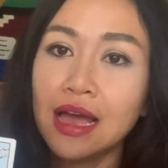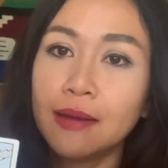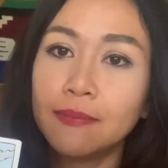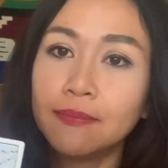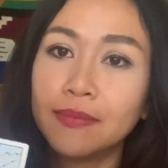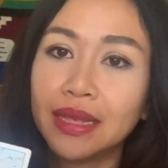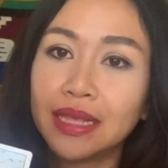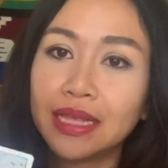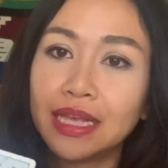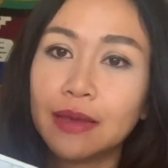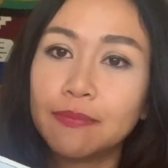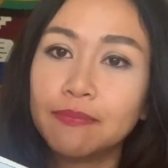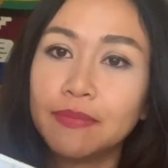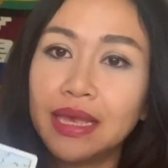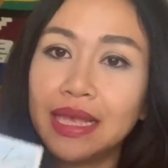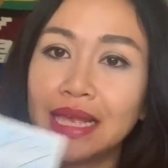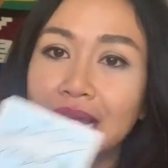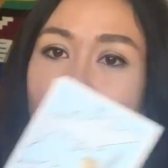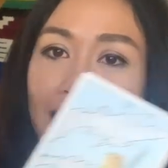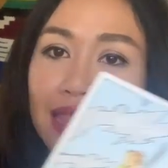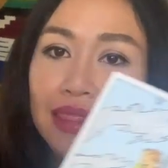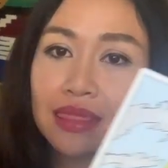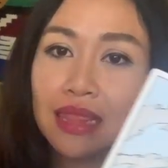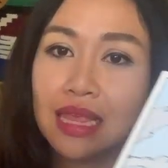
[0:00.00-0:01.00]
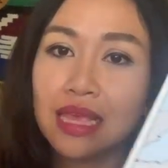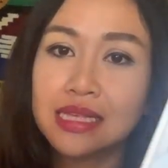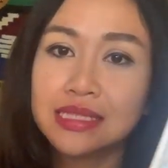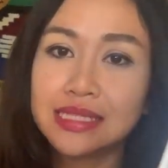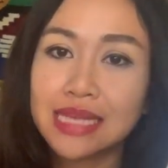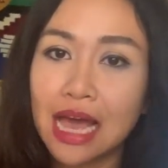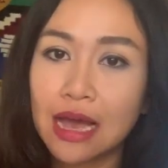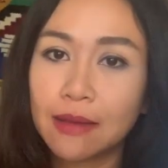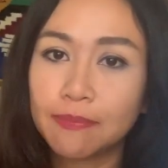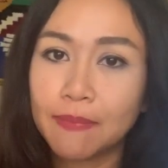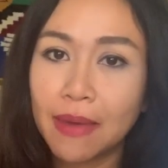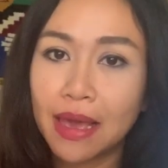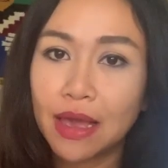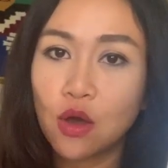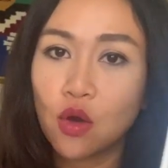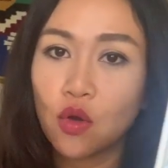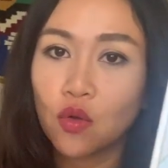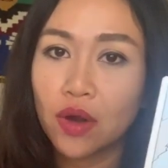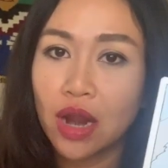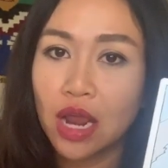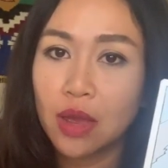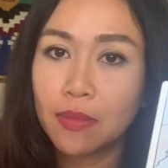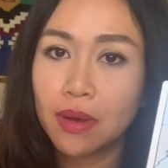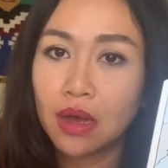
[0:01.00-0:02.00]
เหมือนกับมีการตีจากไปของ
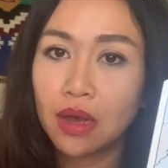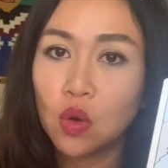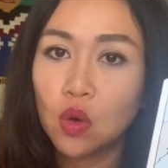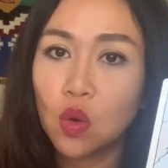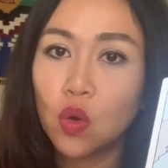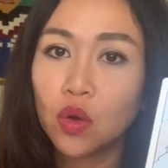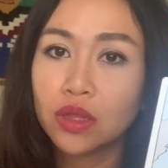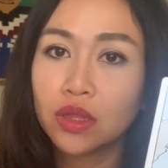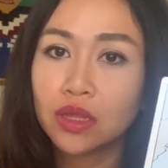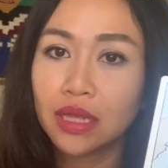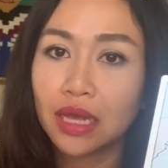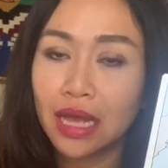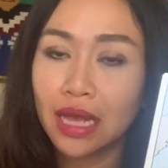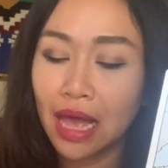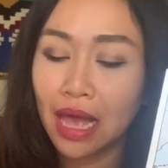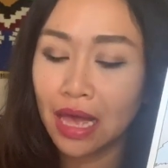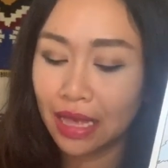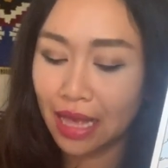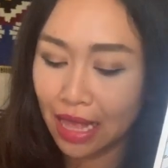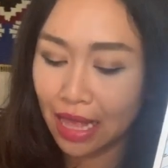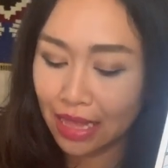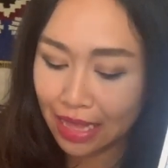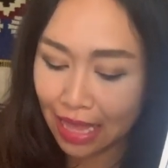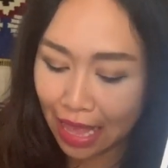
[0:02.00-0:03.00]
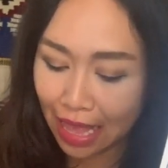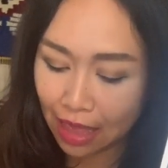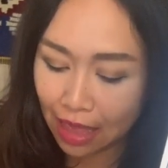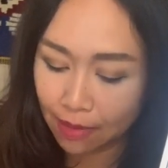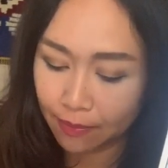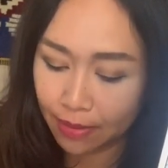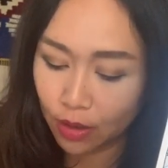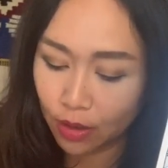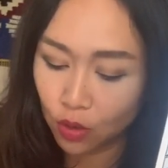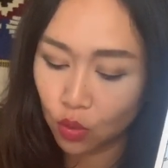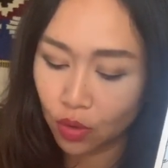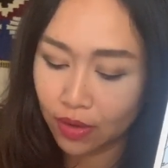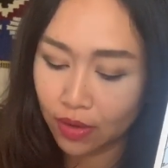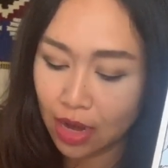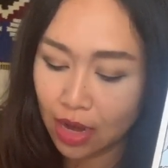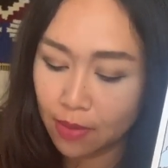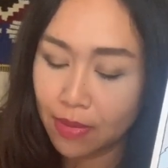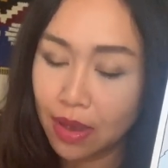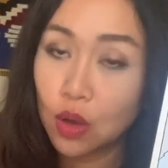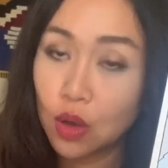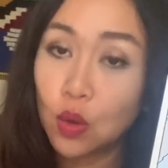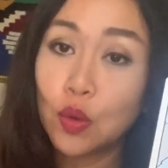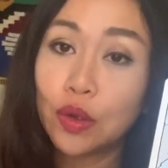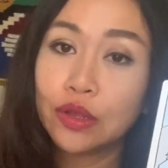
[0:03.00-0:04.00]
ใครบางคนนะคะการหายไปของใคร
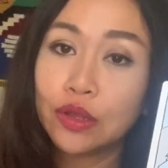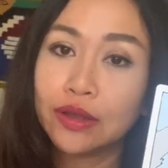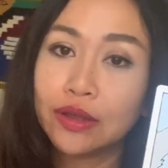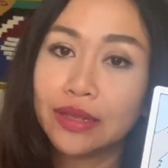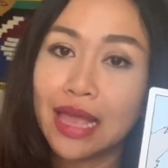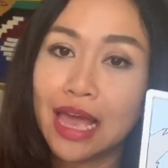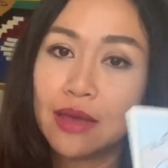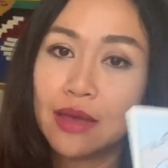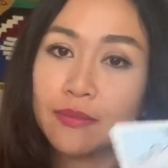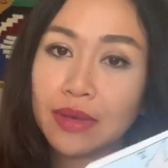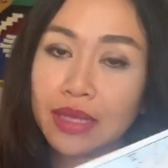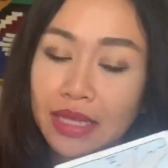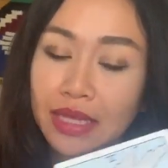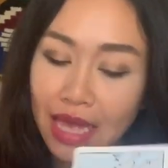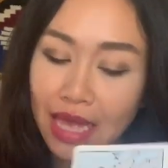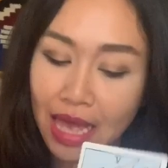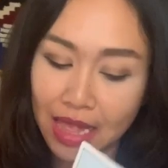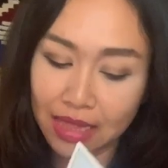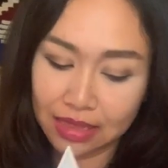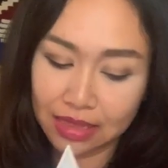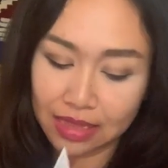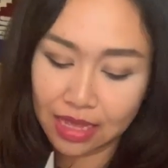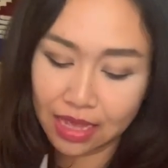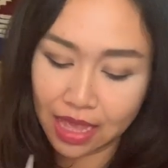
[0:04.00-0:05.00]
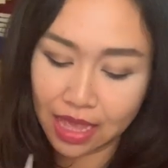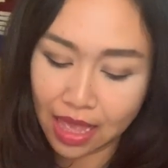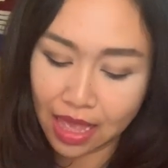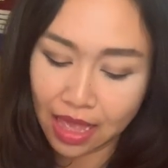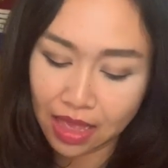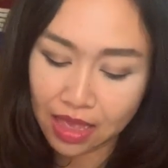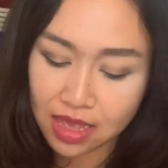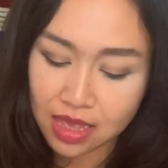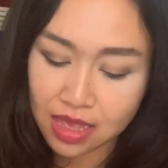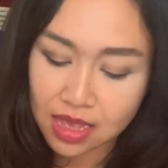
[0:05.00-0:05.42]
บางคนก็ได้เหมือนกันนะคะ